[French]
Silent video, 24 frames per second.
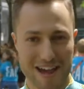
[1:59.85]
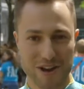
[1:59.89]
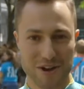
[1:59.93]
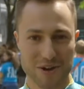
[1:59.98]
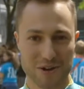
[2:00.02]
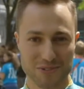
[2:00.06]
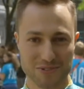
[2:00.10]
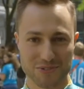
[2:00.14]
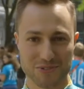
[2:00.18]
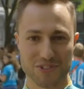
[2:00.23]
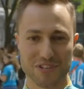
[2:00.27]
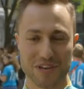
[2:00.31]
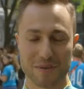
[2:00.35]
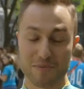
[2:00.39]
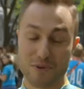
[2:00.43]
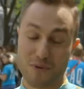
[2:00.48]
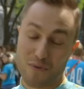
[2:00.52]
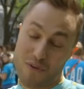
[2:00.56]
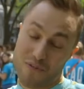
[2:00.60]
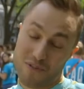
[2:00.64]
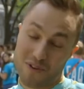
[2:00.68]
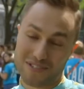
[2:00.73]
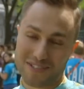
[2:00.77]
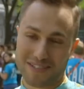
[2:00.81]
à leur sujet, puis
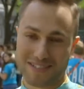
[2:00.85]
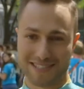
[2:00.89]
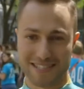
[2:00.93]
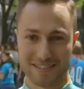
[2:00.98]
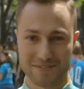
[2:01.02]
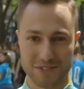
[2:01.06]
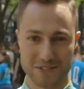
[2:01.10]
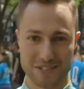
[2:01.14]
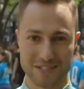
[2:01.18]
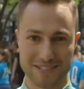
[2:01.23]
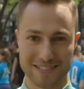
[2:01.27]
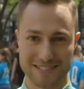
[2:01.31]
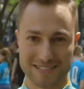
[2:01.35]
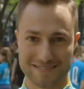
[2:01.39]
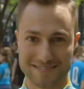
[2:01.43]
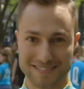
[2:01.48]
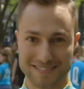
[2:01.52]
on va voir ce que ça va donner.